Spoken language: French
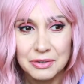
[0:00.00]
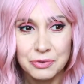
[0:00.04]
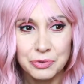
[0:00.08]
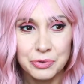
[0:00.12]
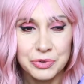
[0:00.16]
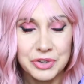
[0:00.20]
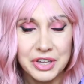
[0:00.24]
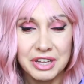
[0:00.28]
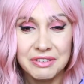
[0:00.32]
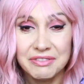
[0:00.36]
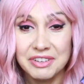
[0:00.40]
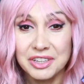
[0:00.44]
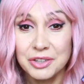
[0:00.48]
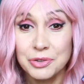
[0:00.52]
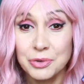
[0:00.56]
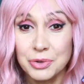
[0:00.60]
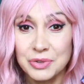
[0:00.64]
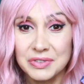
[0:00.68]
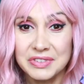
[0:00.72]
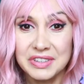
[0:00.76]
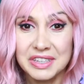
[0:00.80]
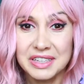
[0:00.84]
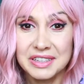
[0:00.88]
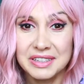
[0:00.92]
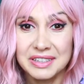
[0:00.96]
vous avez
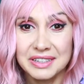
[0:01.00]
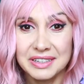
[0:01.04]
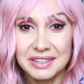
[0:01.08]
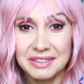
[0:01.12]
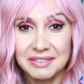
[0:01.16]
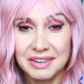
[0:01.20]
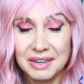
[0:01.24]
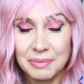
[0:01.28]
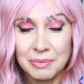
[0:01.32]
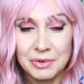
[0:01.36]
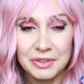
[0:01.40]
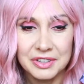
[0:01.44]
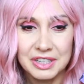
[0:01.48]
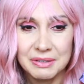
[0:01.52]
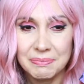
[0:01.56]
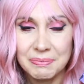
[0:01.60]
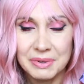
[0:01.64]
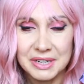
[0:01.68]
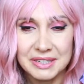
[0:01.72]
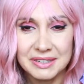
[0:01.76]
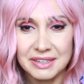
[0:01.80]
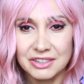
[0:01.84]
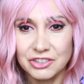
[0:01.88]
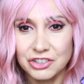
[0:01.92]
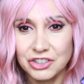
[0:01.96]
noté des, vraiment des
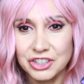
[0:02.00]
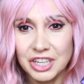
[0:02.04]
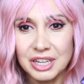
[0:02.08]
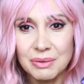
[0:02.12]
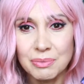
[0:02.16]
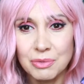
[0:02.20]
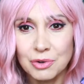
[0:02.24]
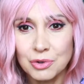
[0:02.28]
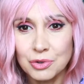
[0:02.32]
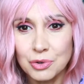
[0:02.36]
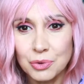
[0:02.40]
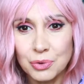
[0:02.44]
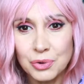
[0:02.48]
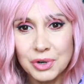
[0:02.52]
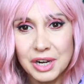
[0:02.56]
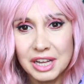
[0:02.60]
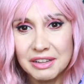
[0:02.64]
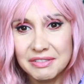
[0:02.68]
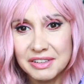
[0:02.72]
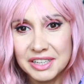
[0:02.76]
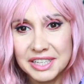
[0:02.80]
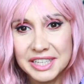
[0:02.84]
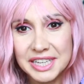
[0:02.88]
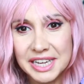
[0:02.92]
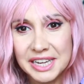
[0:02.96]
passages tellement drôles
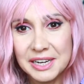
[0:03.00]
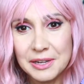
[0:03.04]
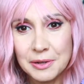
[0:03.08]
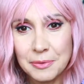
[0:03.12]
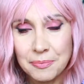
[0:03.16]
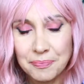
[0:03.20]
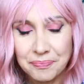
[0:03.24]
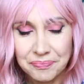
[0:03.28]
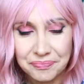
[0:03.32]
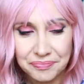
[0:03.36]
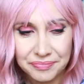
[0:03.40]
avec elle.